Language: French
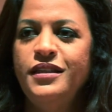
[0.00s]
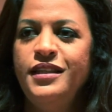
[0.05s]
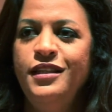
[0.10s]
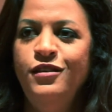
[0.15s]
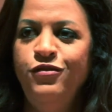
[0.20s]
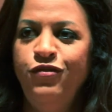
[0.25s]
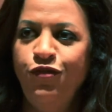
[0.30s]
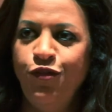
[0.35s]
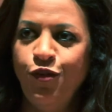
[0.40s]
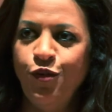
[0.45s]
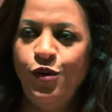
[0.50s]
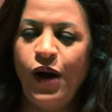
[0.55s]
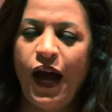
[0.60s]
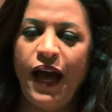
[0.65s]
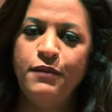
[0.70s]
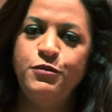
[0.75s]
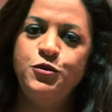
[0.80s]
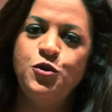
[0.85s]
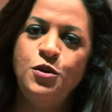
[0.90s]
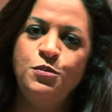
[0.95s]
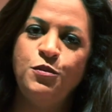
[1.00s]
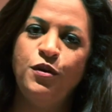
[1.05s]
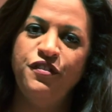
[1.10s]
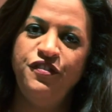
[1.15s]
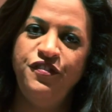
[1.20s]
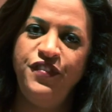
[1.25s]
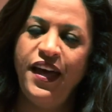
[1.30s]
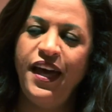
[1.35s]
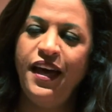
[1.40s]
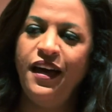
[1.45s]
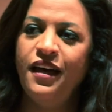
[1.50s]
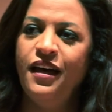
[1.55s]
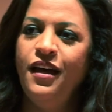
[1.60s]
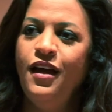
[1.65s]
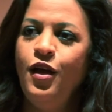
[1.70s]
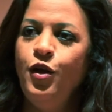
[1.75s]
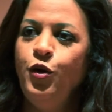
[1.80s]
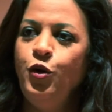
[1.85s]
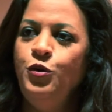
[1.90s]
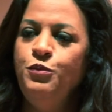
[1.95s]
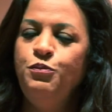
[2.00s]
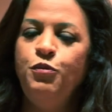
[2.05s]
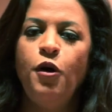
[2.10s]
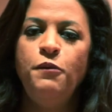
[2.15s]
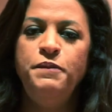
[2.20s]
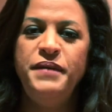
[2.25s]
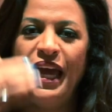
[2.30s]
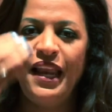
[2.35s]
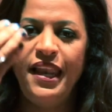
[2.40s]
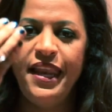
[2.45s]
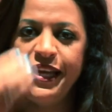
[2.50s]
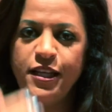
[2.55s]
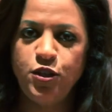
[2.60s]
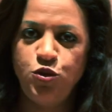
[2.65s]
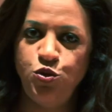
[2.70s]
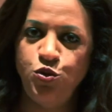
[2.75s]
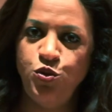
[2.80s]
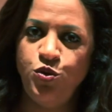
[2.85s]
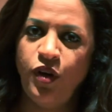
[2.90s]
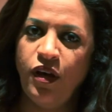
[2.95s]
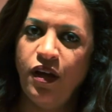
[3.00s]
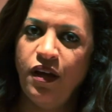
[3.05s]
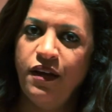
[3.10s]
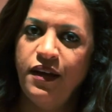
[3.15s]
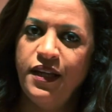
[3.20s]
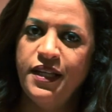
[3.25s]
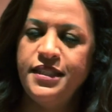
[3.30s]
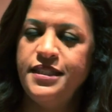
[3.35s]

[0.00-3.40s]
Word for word: il faut absolument faire une première lecture